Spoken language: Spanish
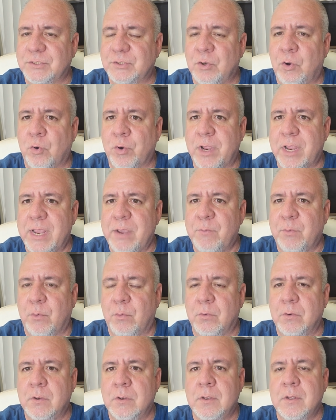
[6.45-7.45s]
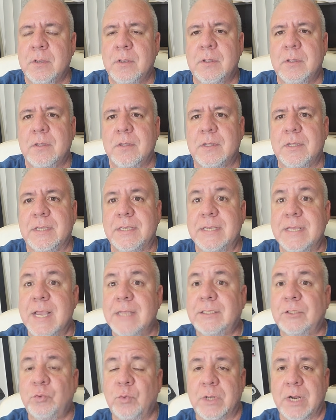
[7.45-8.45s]
Soy Jorge Ebro y
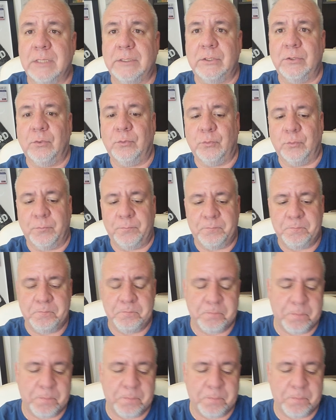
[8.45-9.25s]
este es tu canal de YouTube.